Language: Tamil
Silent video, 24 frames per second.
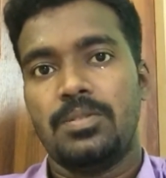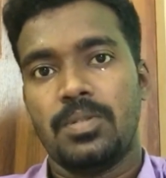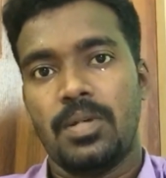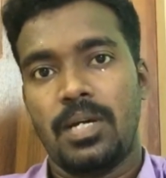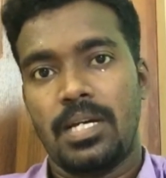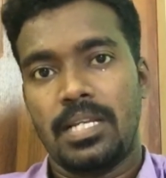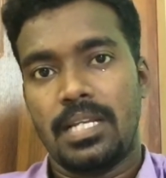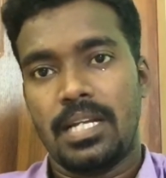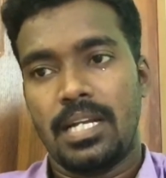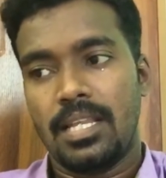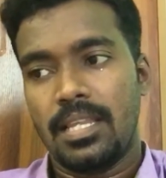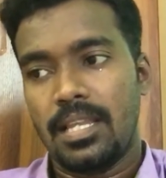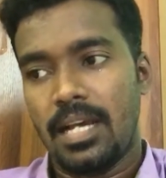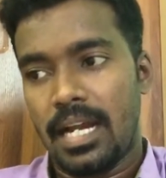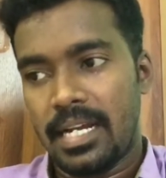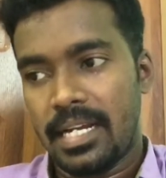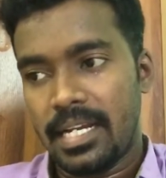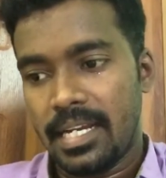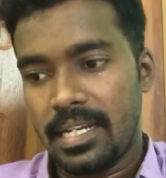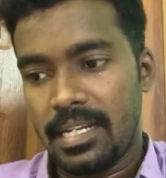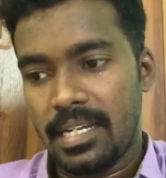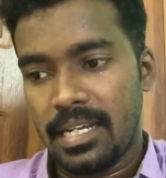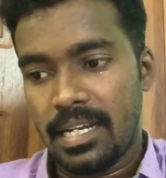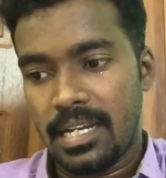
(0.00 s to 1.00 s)
ஸோ அதனால தான்
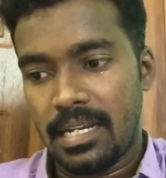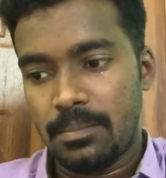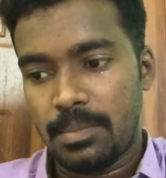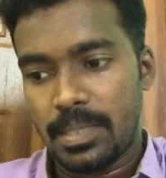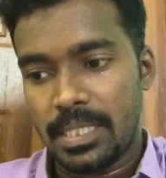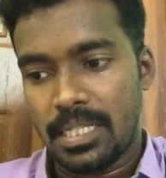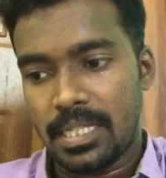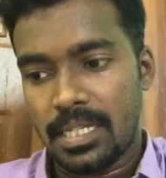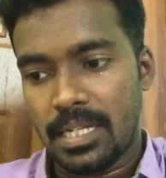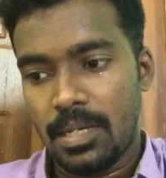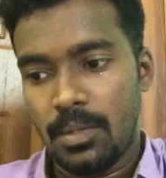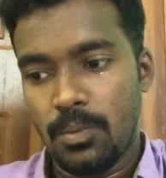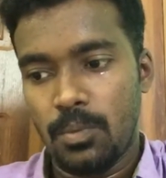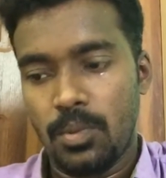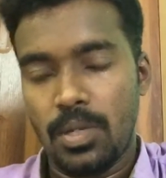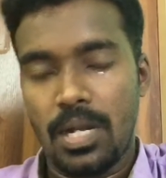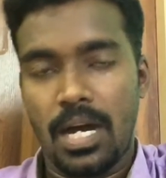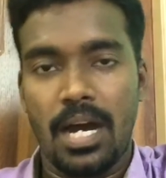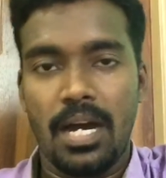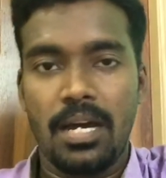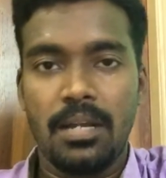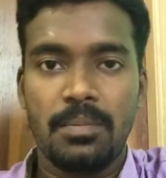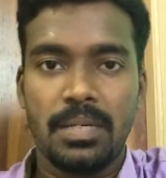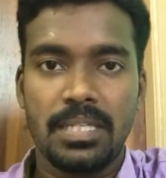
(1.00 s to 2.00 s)
அண்டார்டிகாவில் பார்த்திங்கன்னா
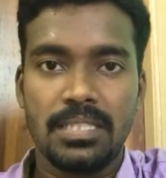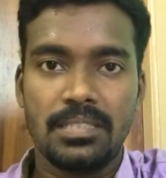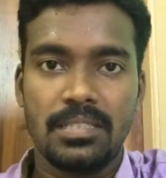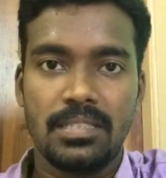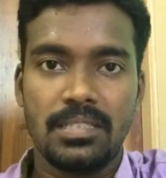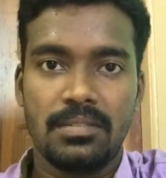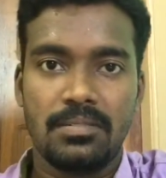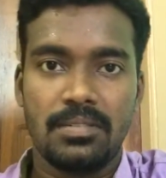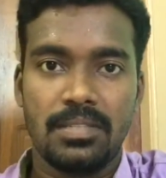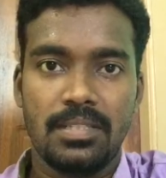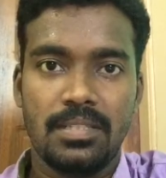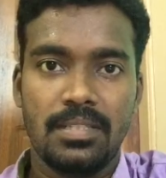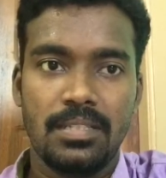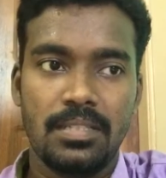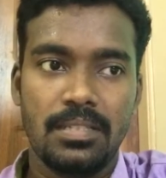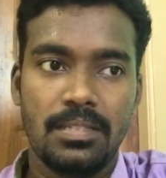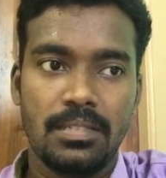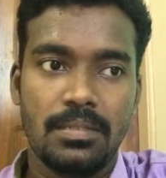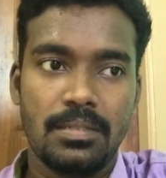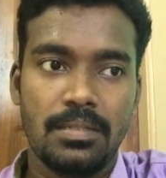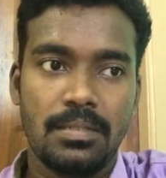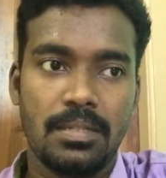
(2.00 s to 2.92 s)
ஒரு ஆறு மாதத்துக்கு வந்து